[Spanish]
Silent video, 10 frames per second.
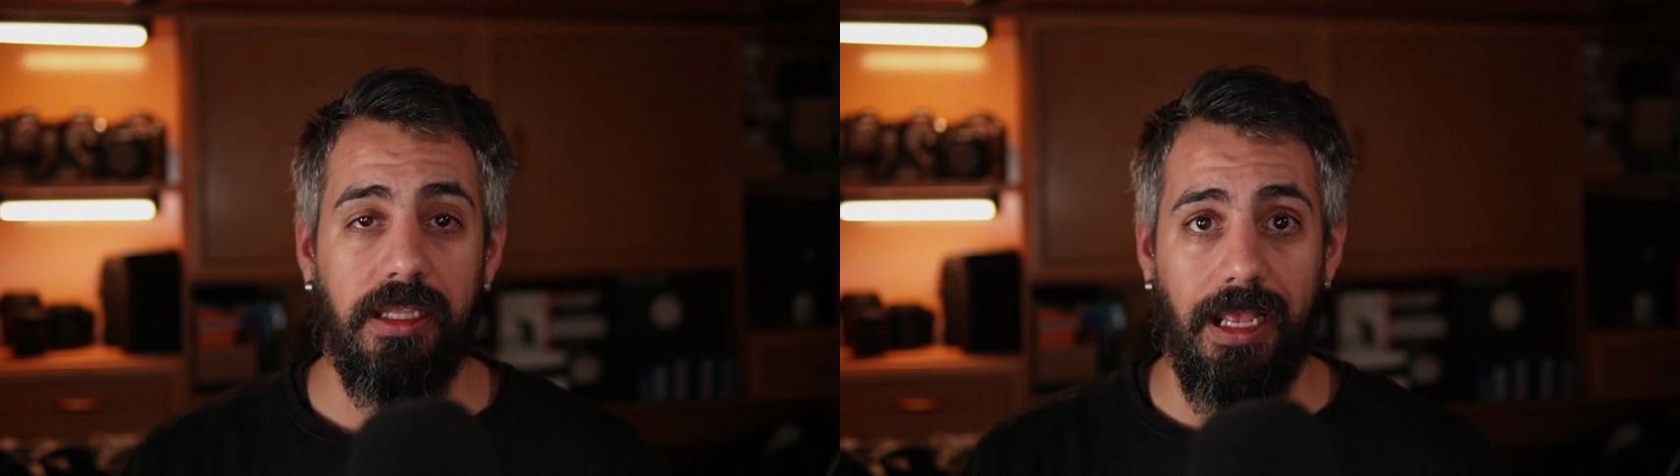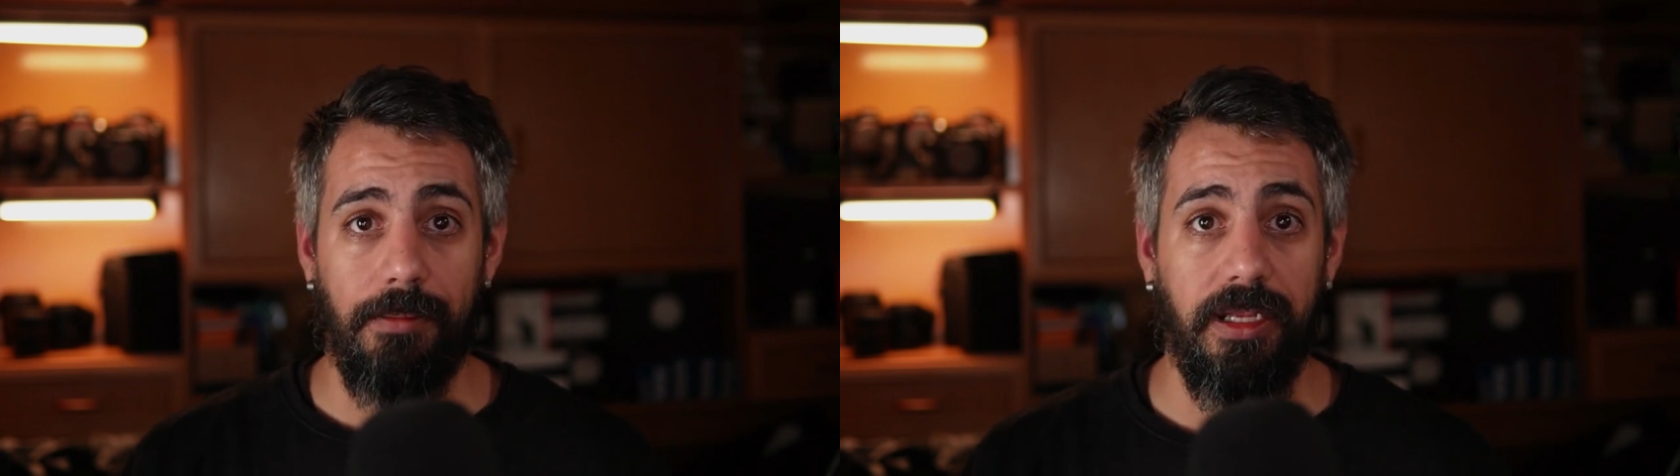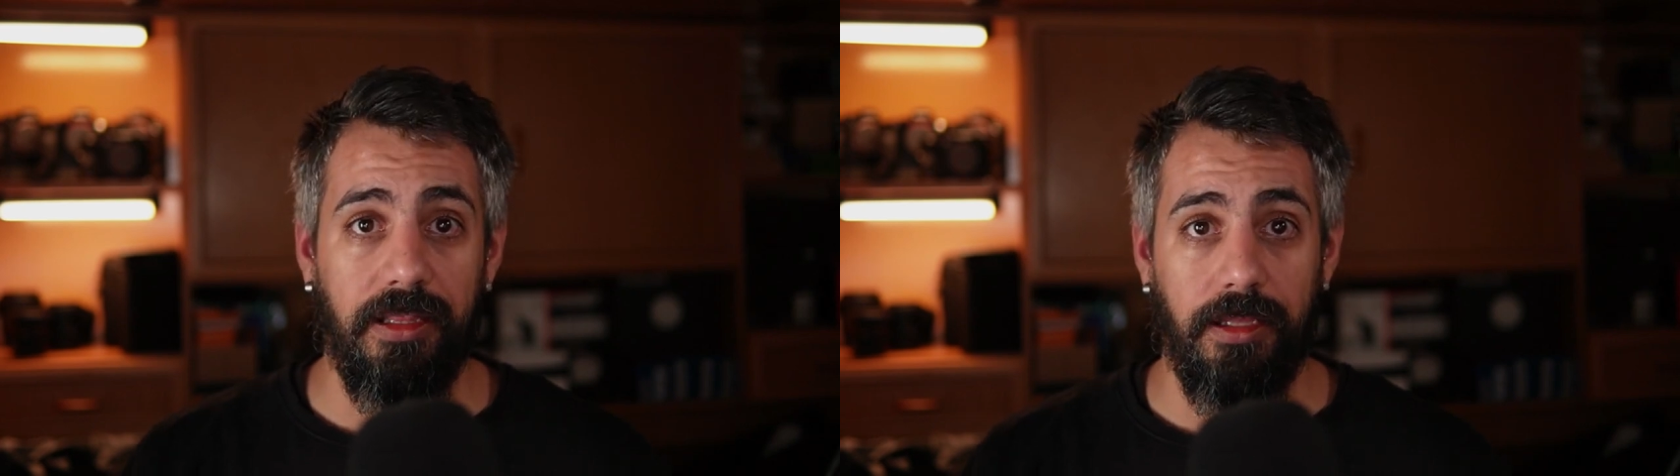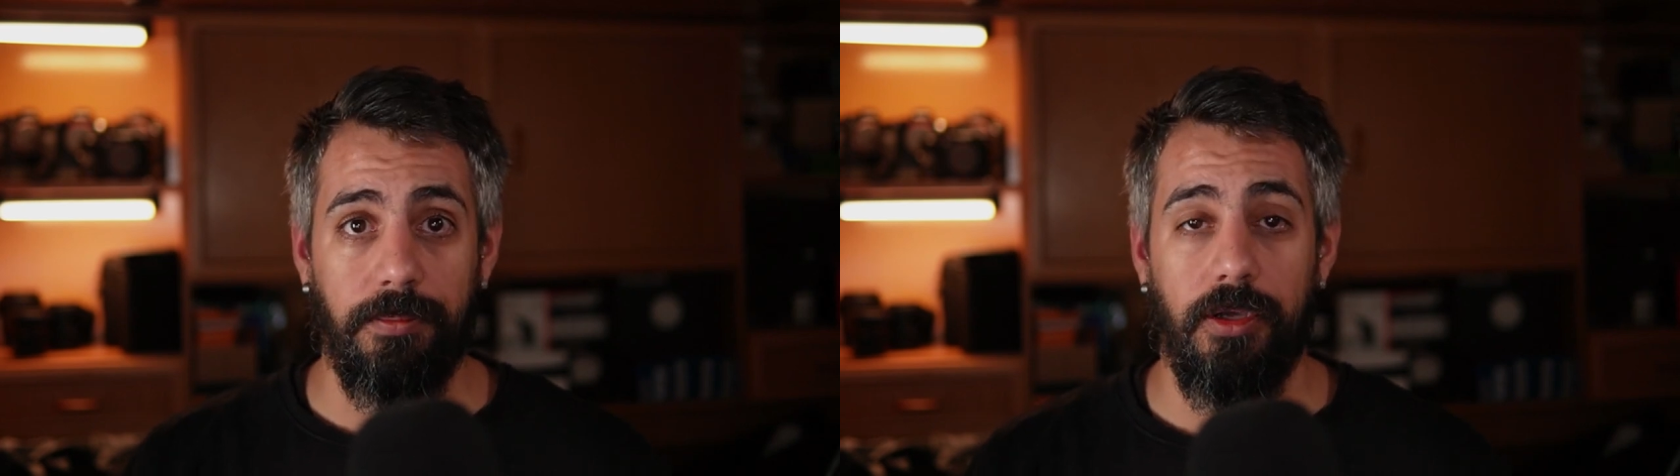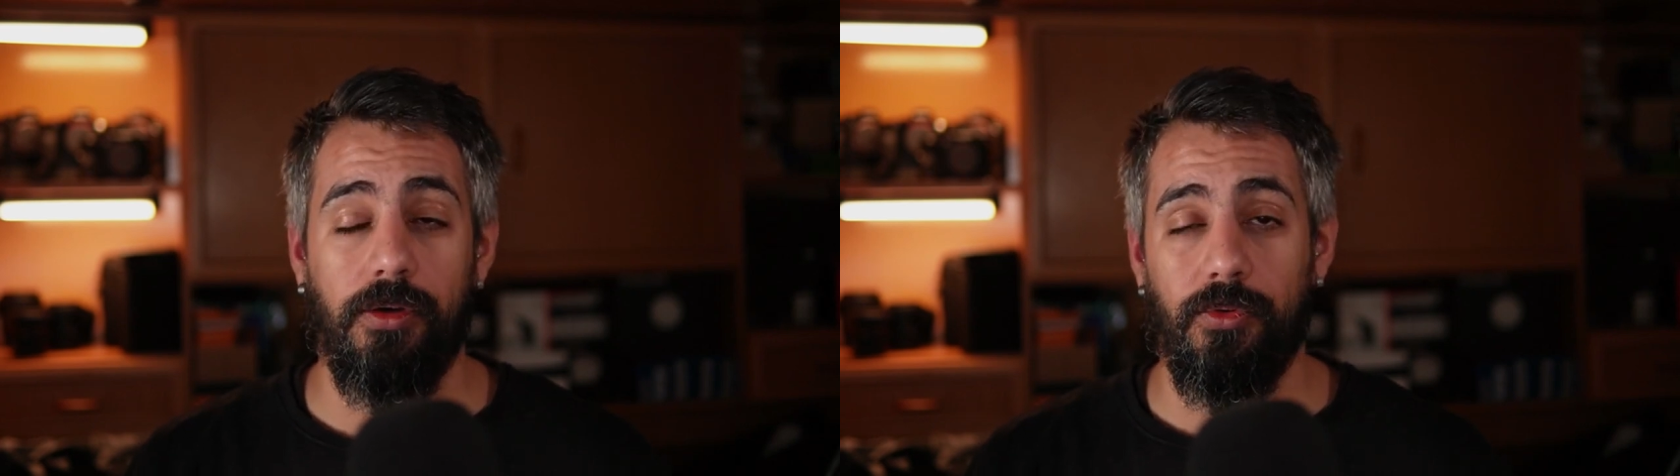y al
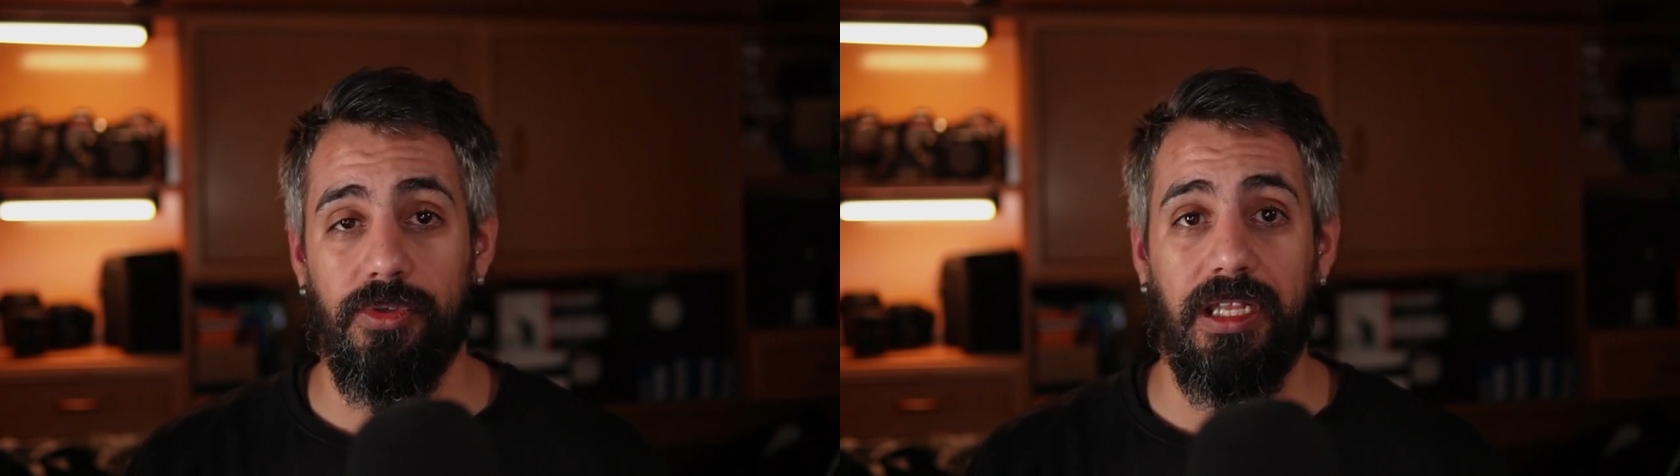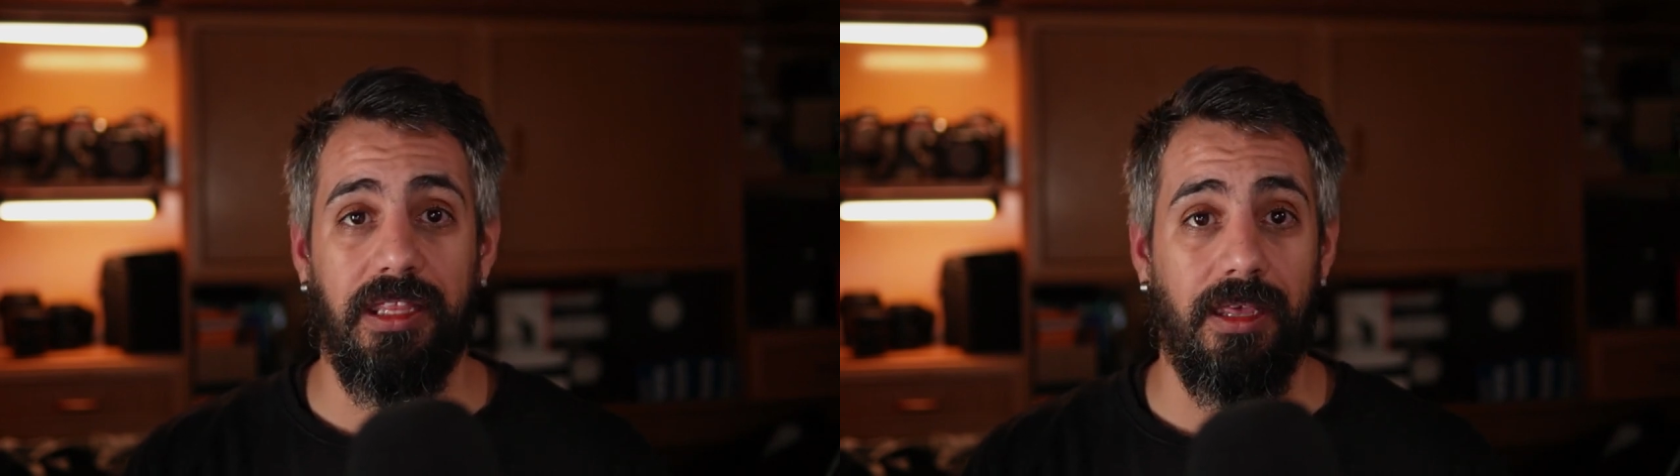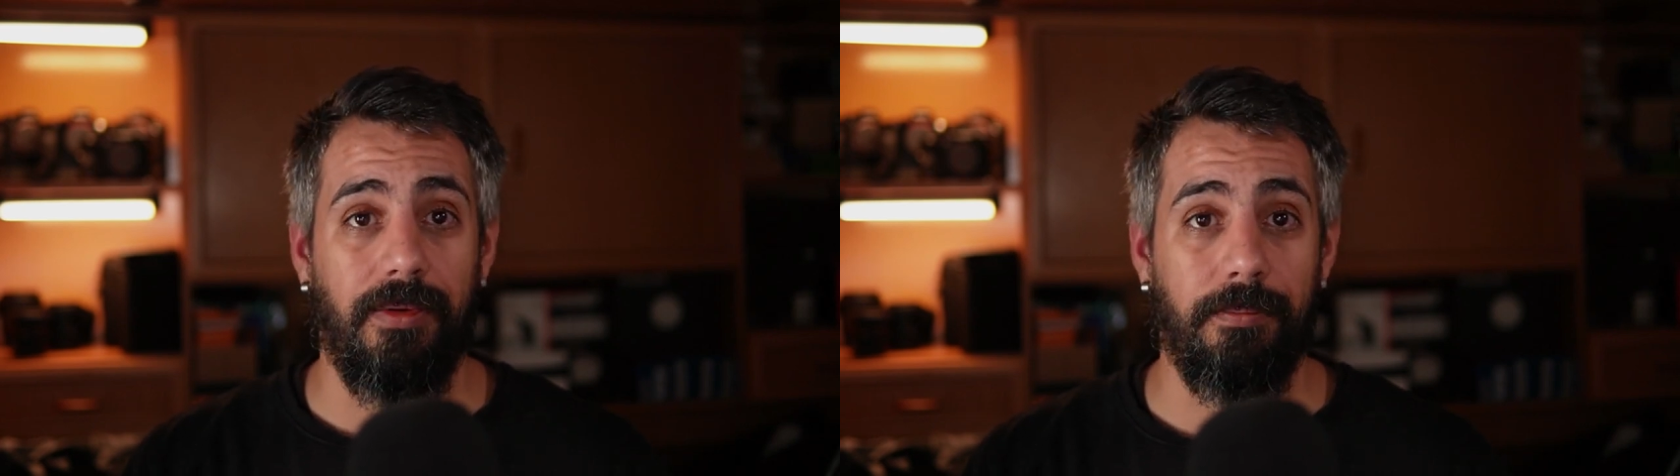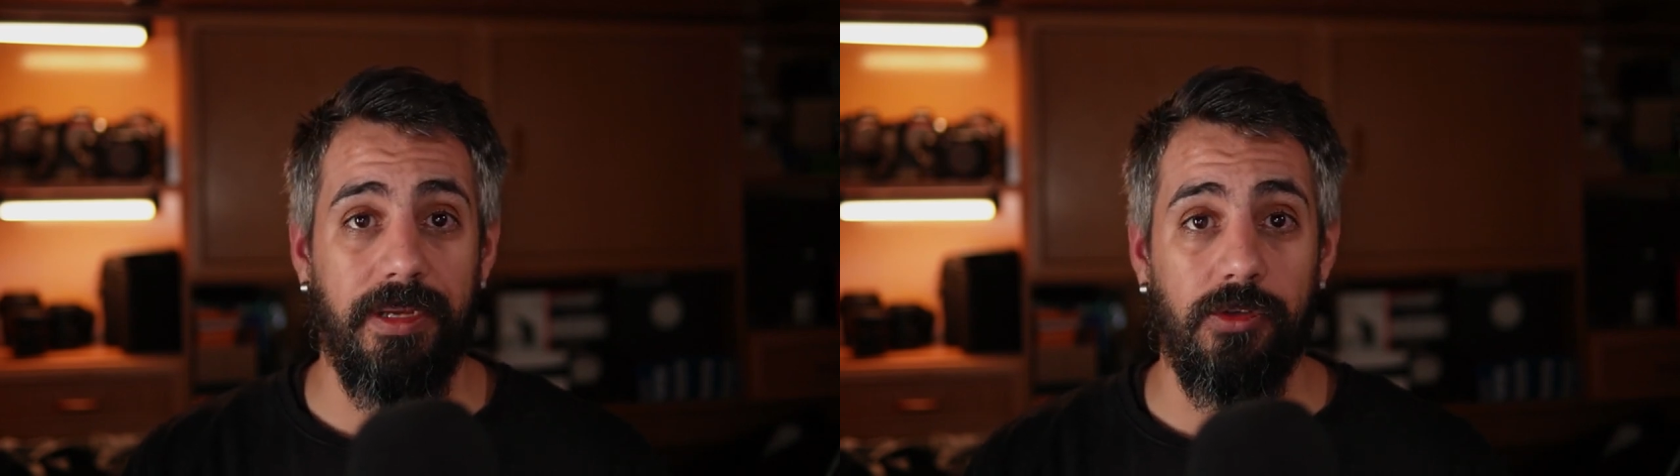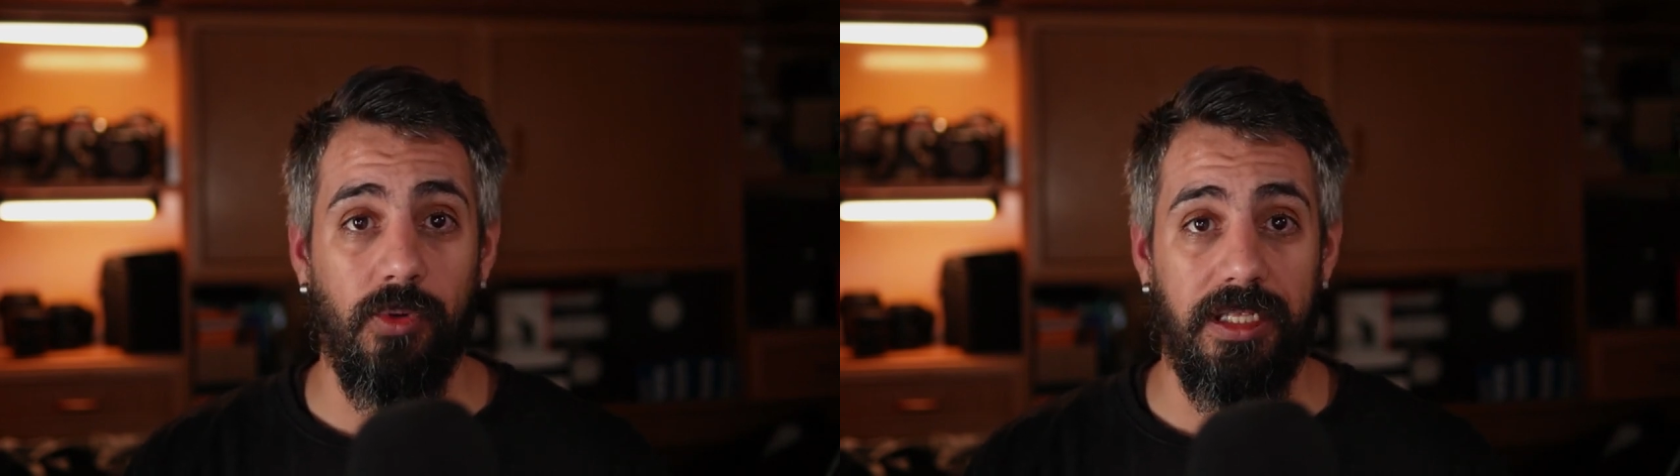principio utilizaba
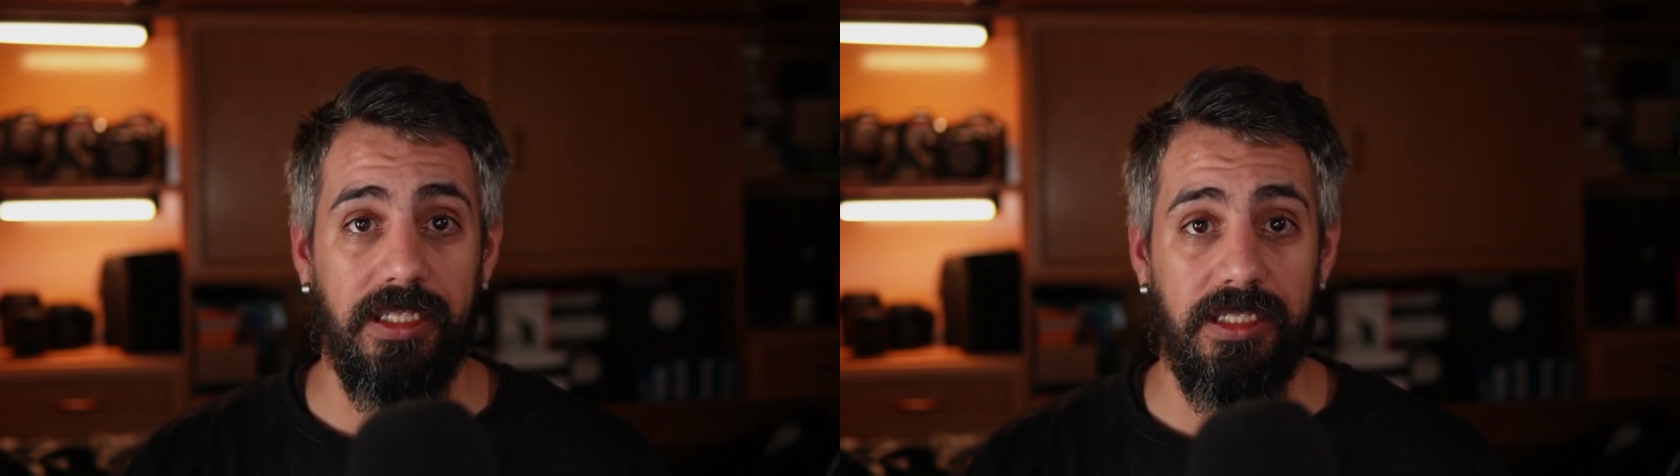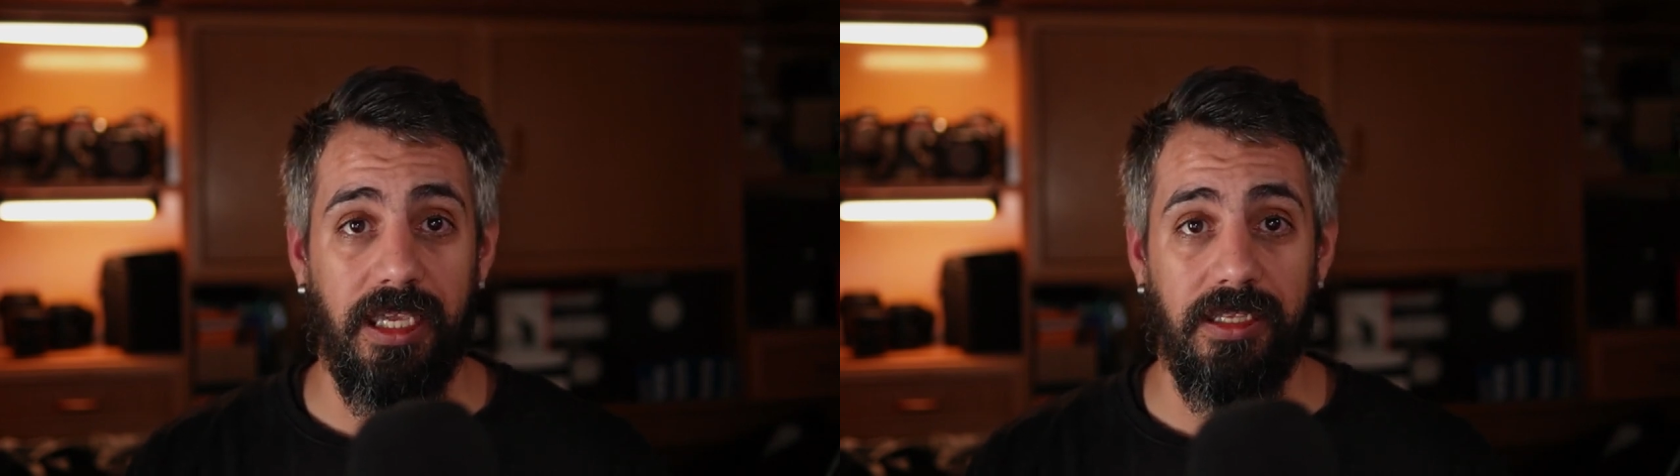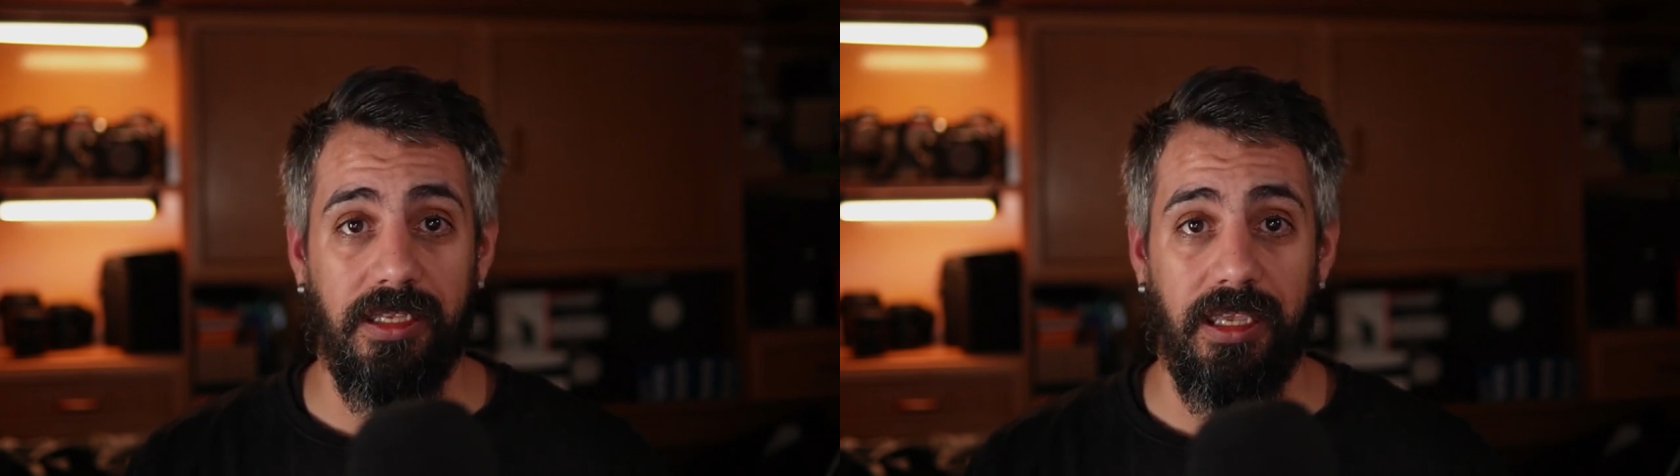Virtual DJ,